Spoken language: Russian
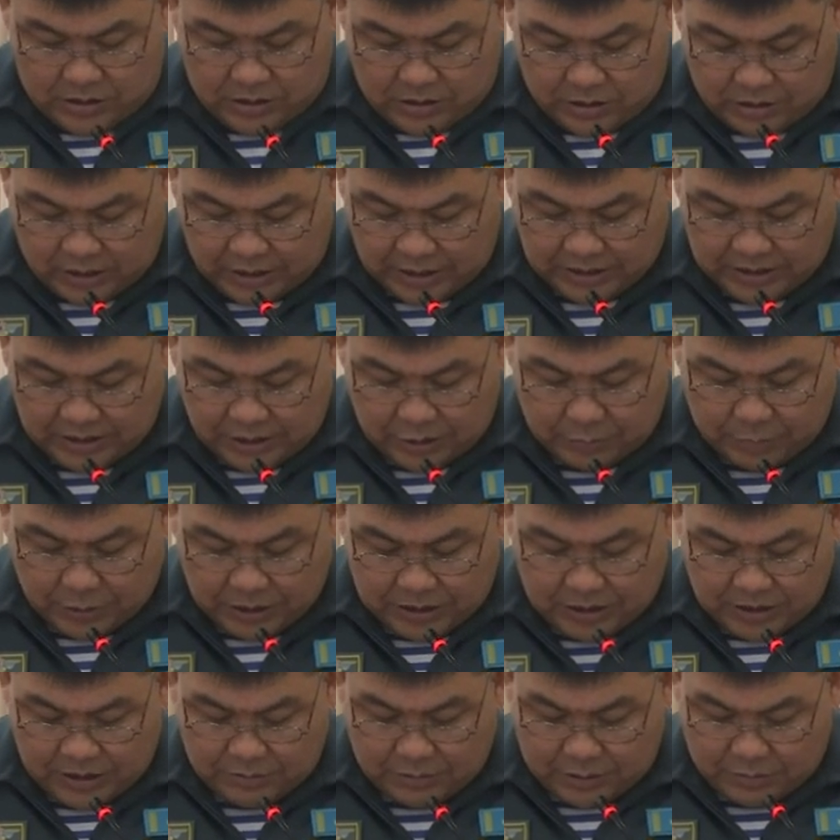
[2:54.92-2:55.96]
отдел по
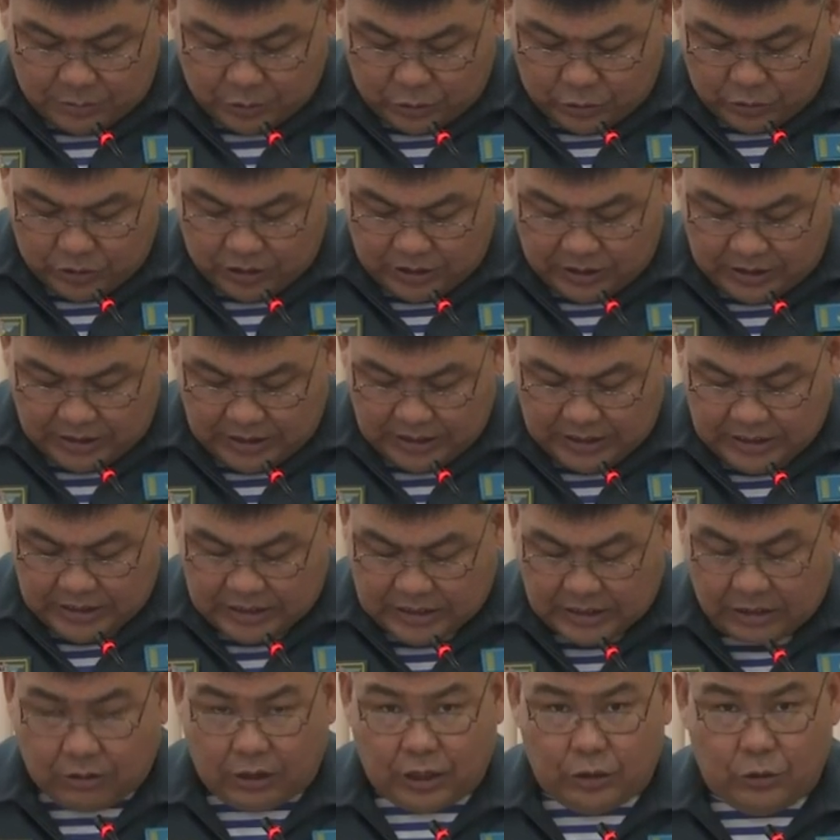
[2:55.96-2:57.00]
делам обороны
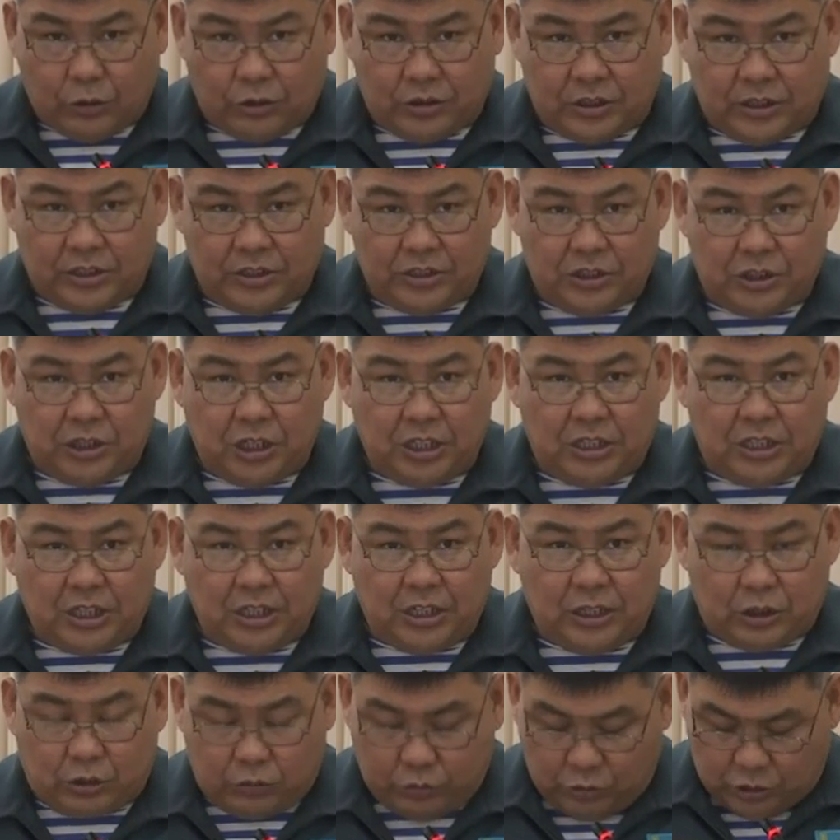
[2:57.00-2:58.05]
Илийского района.
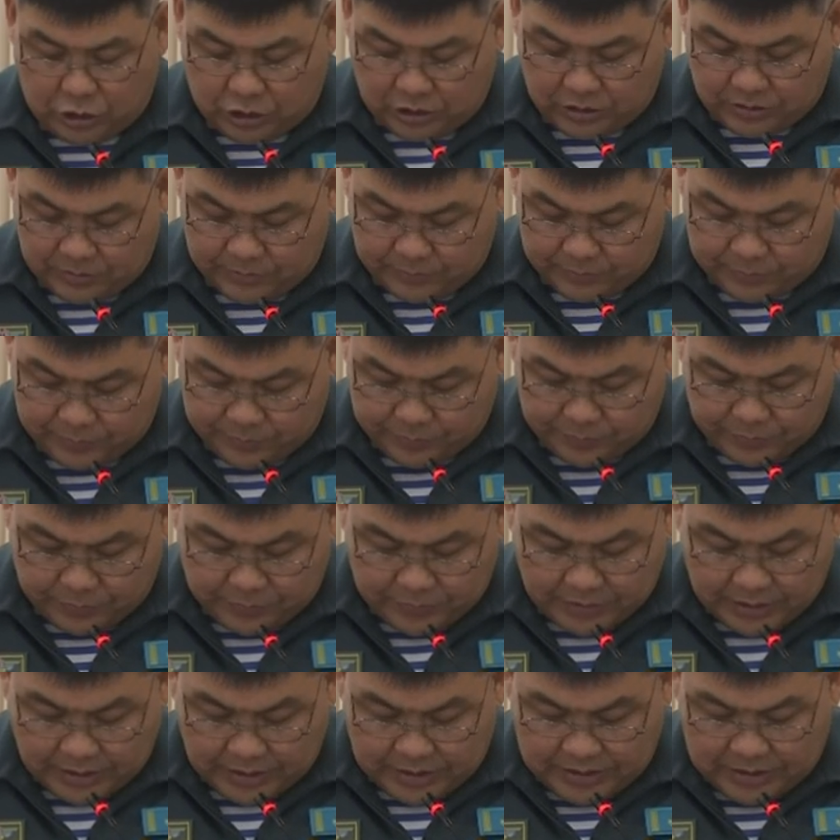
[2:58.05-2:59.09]
4 случая.
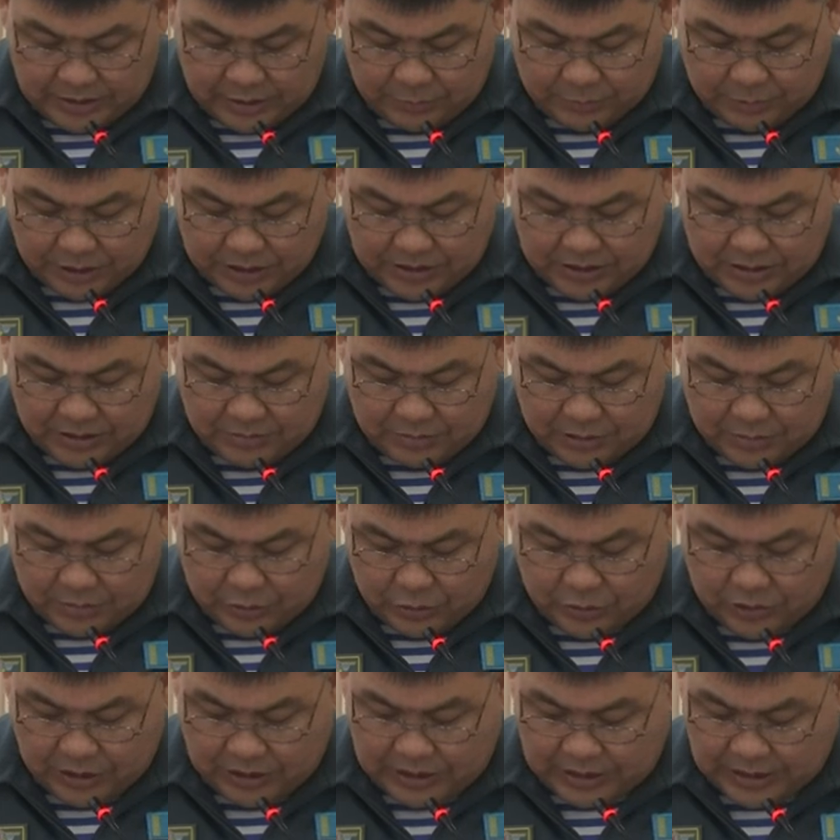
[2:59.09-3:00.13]
Отдел по делам
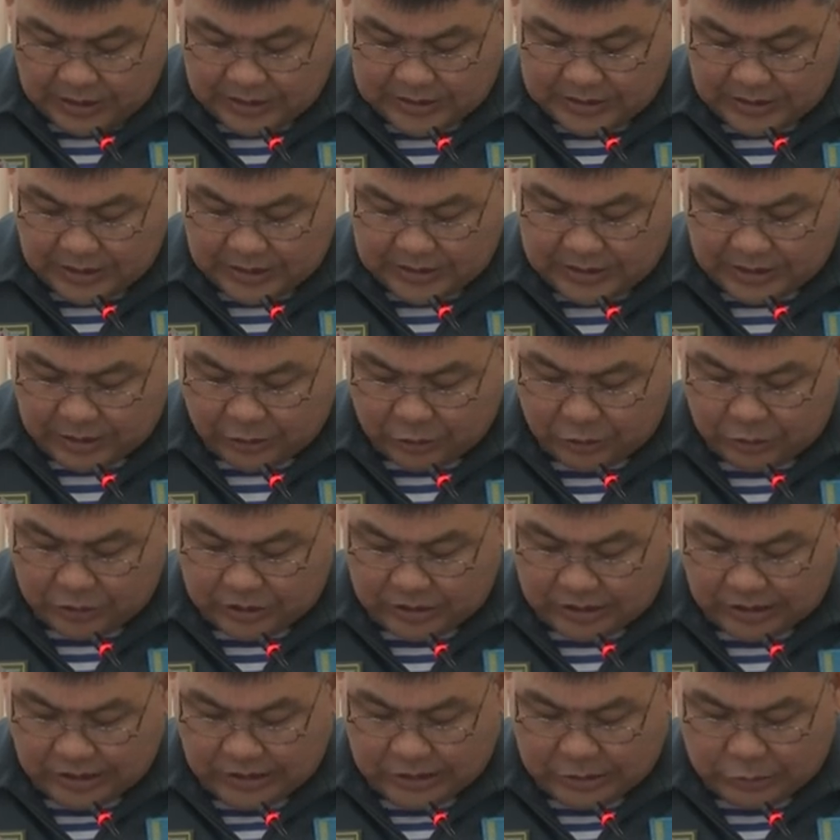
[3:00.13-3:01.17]
обороны Карасайского района –
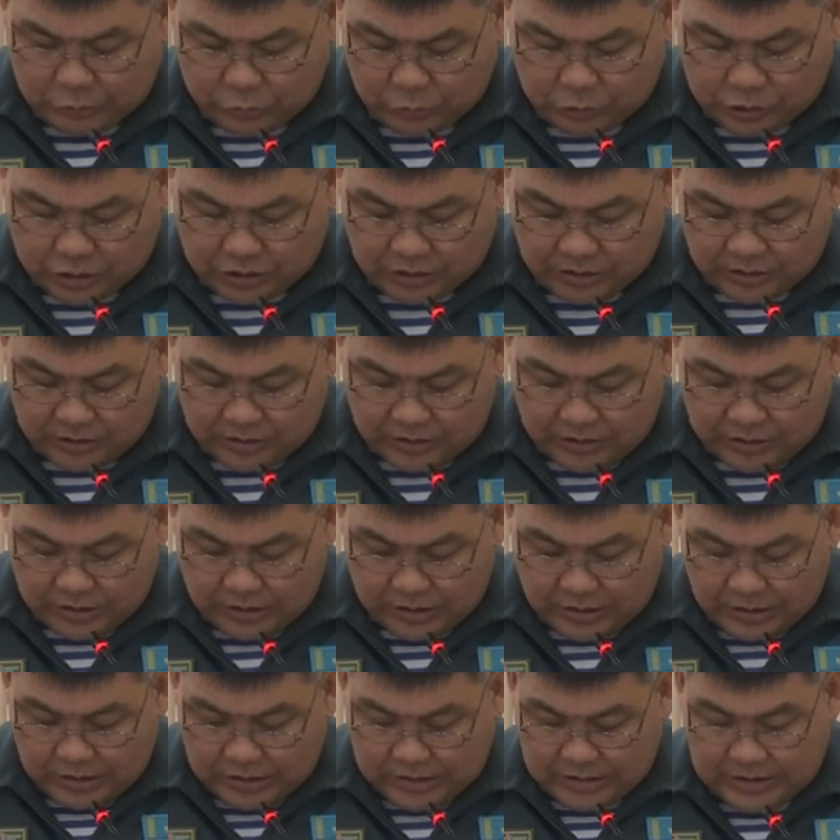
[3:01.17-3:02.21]
три случая.
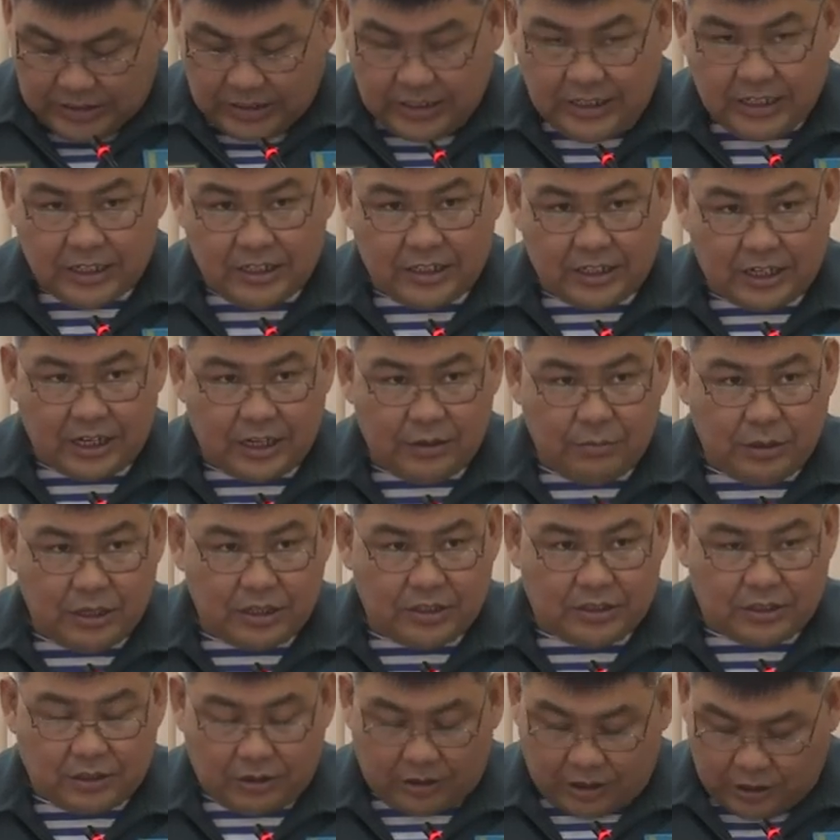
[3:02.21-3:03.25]
Кигена
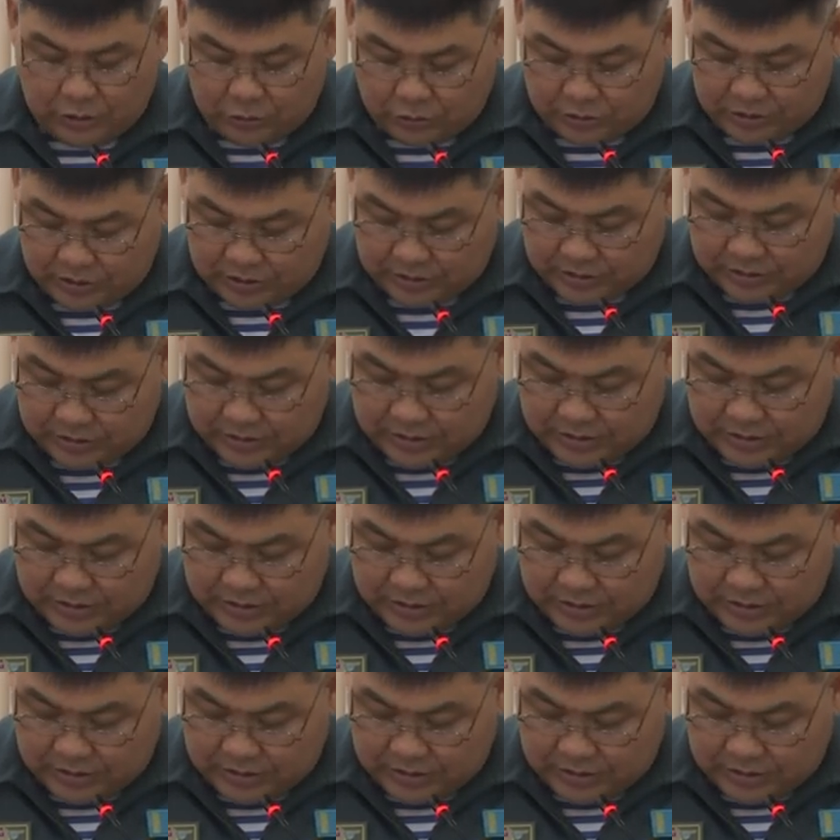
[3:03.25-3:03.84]
Аймбекского района